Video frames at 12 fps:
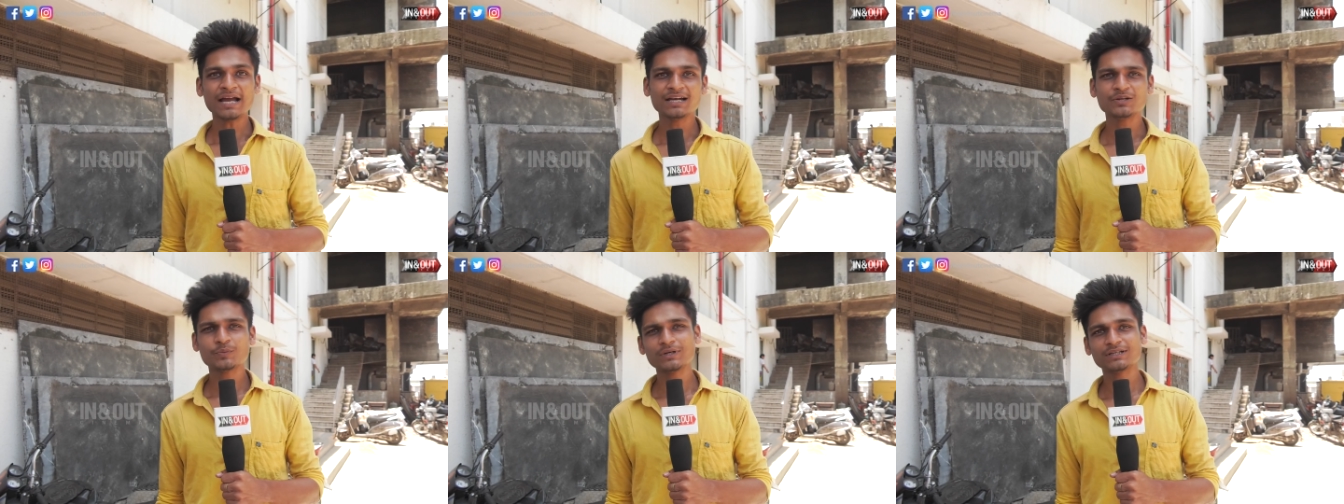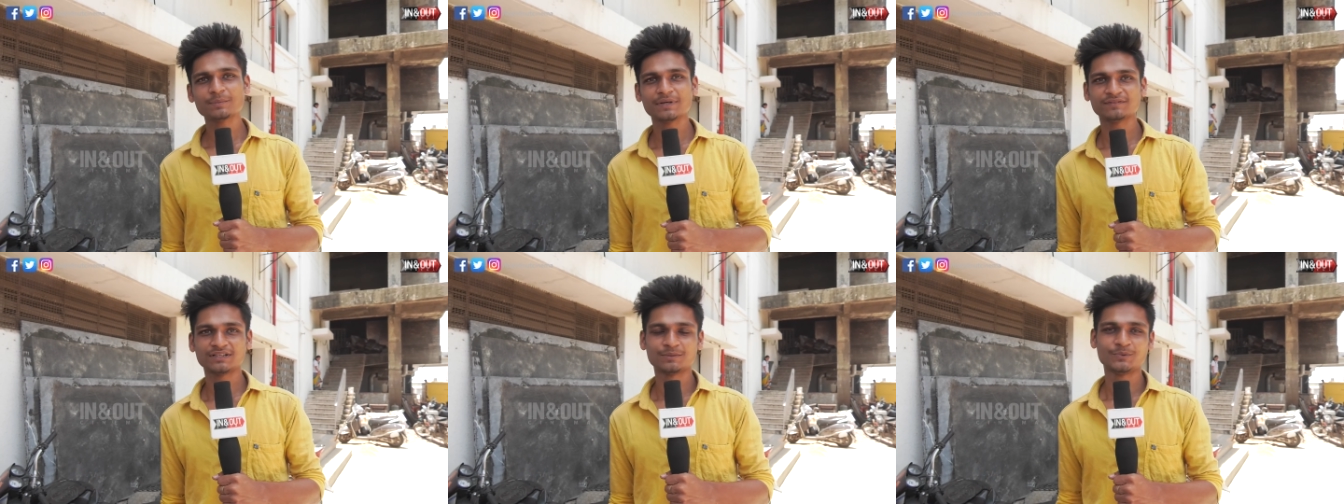ஹாய் ஹலோ வணக்கம்
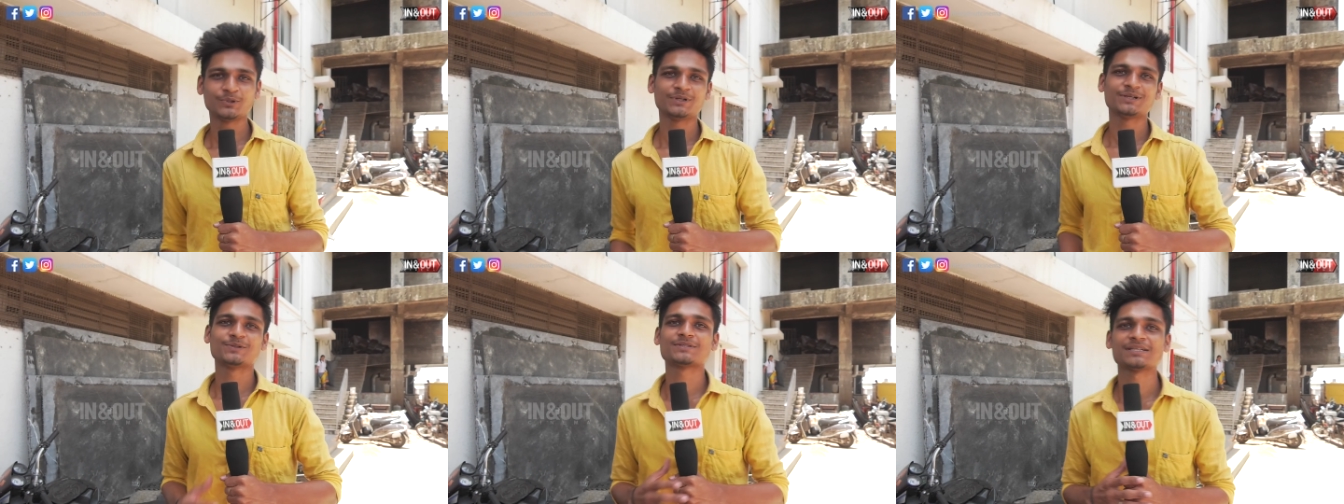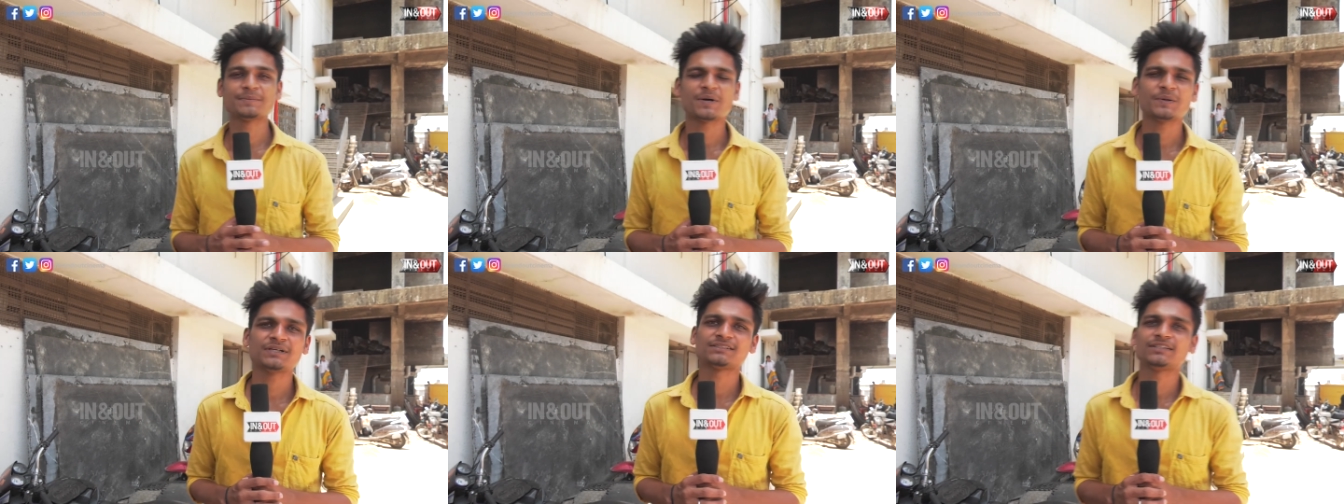அண்ட் வெல்கம் டு என்ன சினிமா
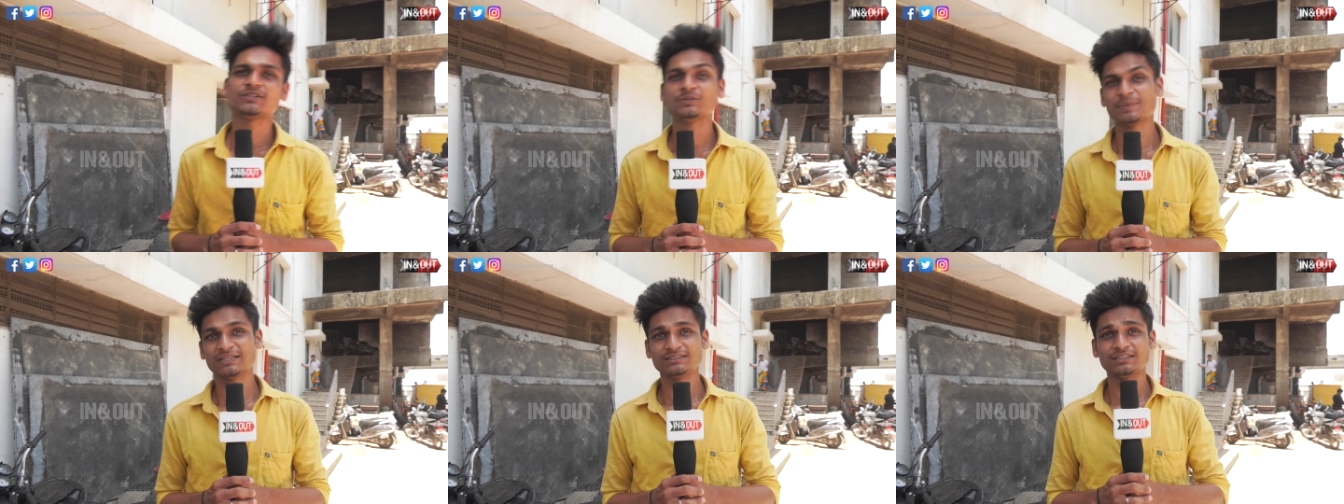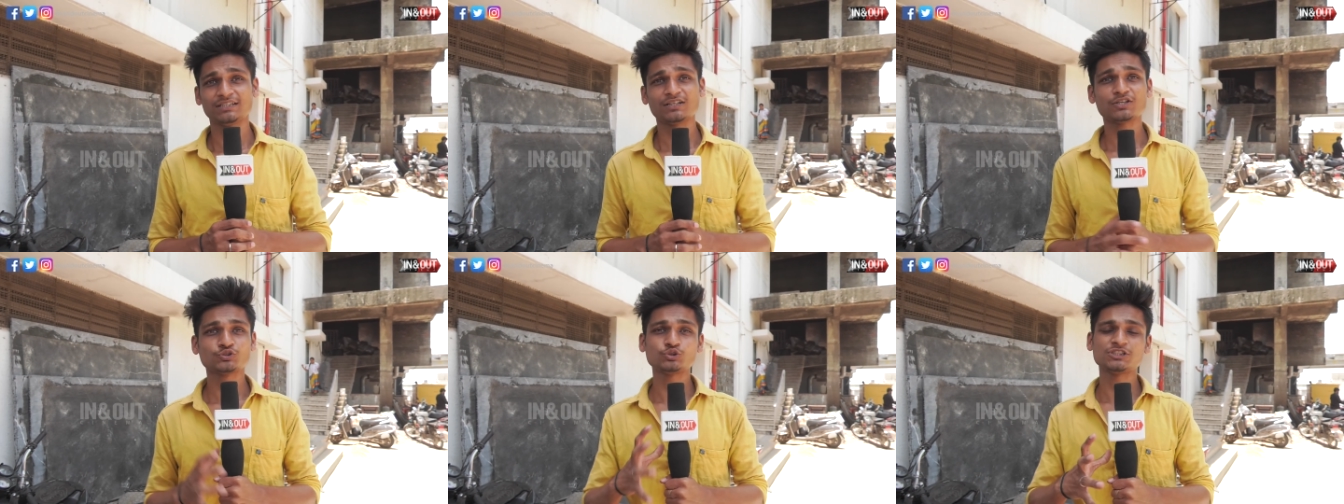வாஸ் நீங்கள் வந்து
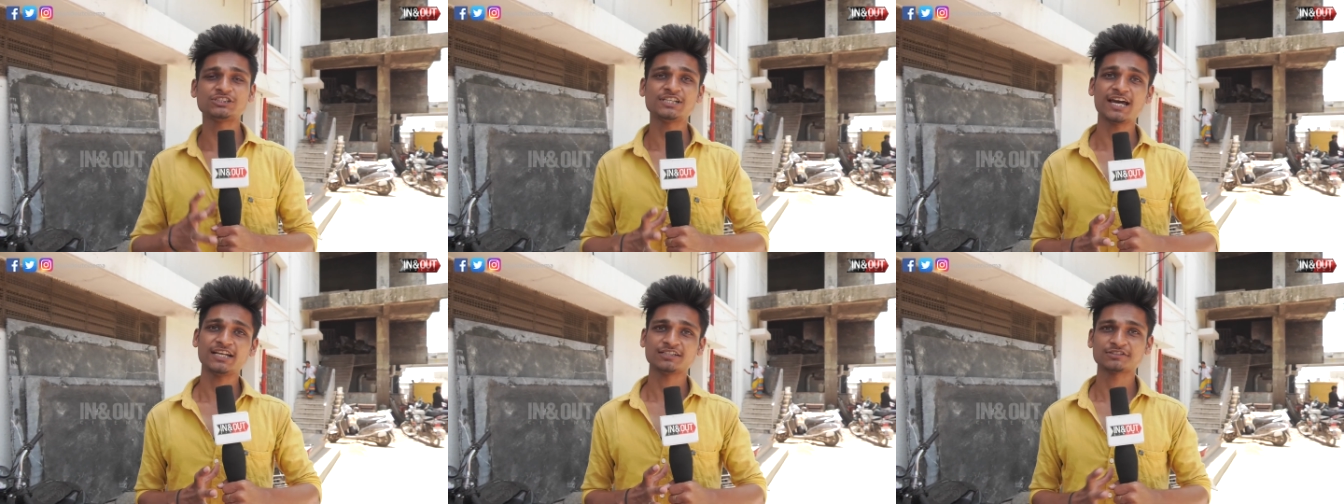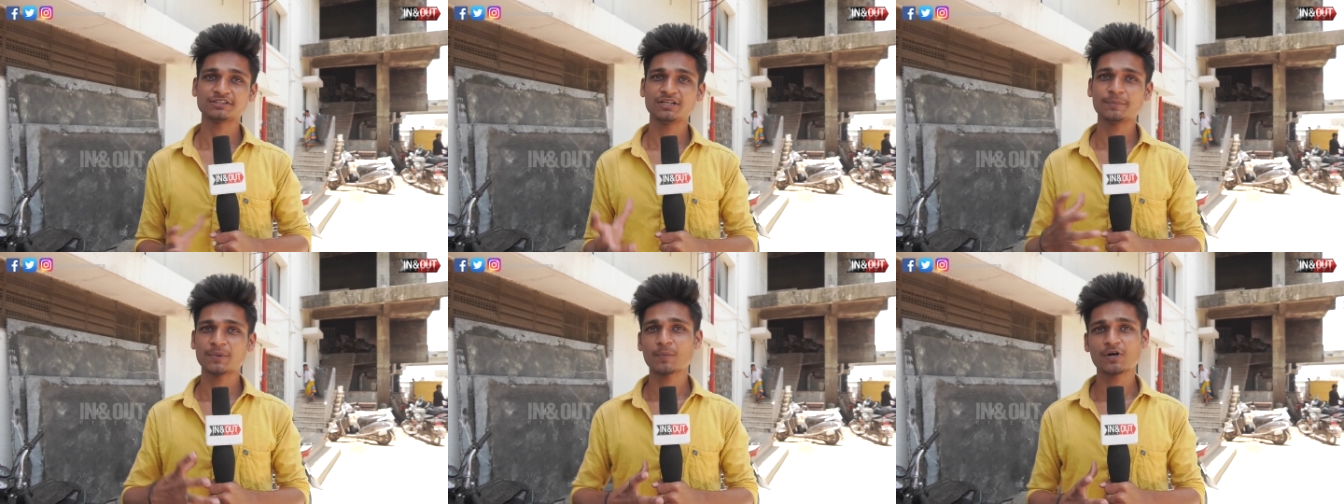பார்த்தீங்கன்னா சுஜித்
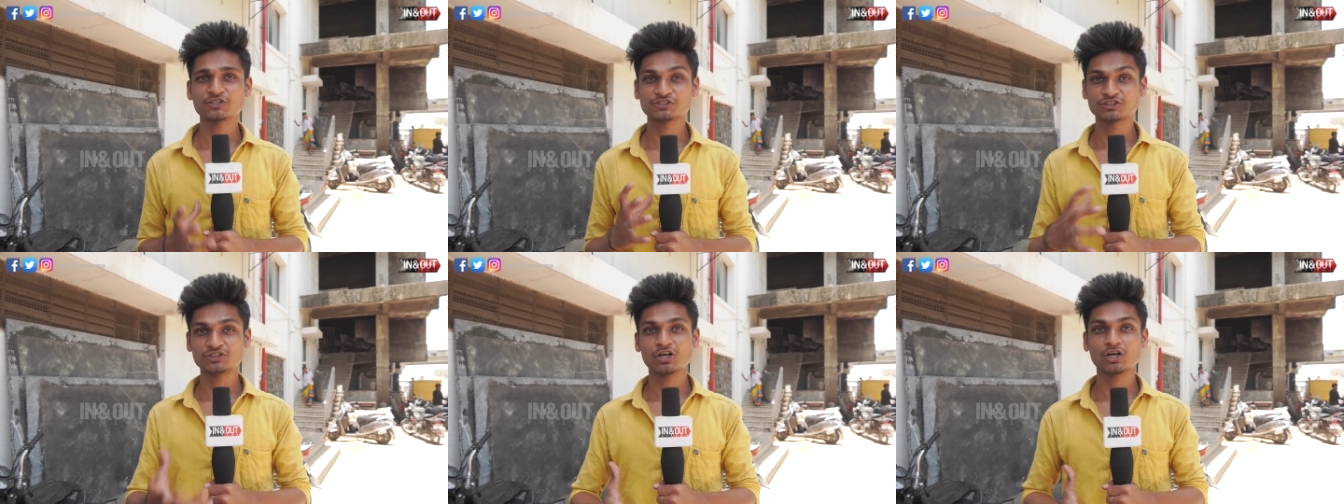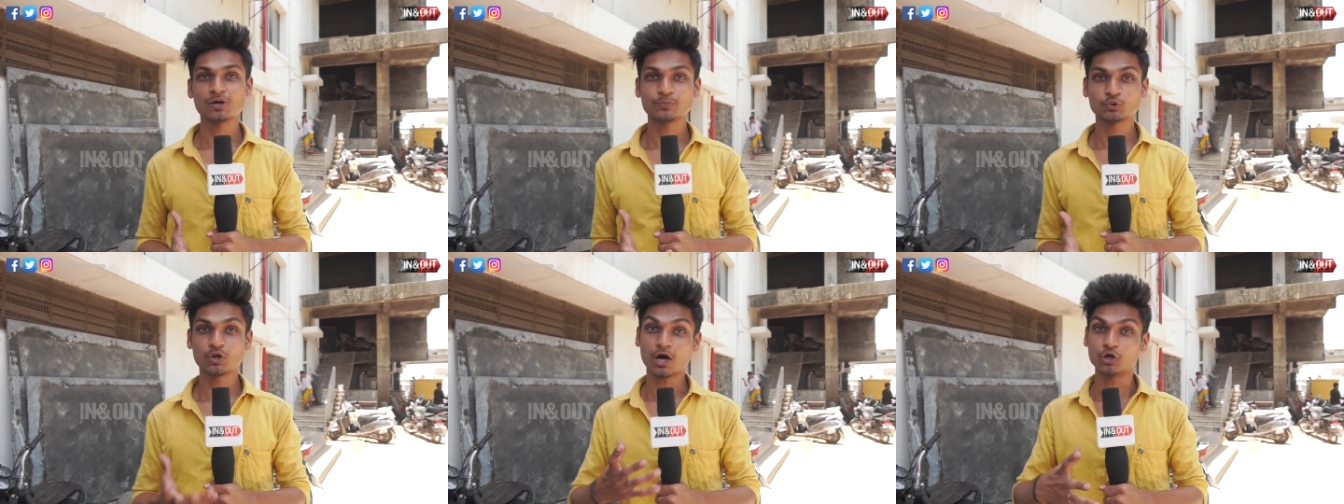டேரக்ஷனில் பிரபா ஸ்ரத்தா
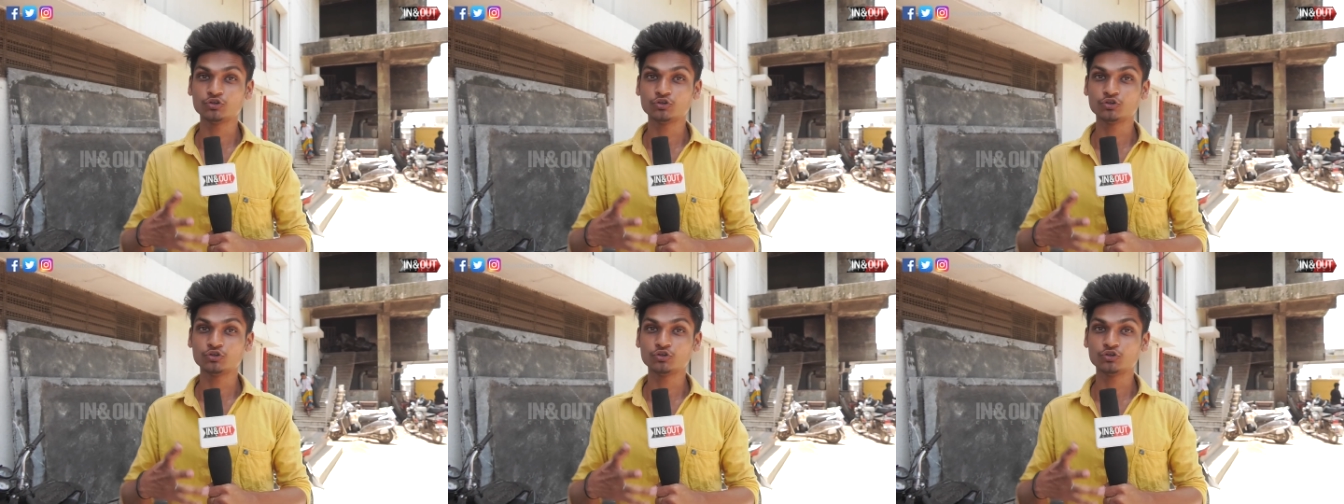கபூர்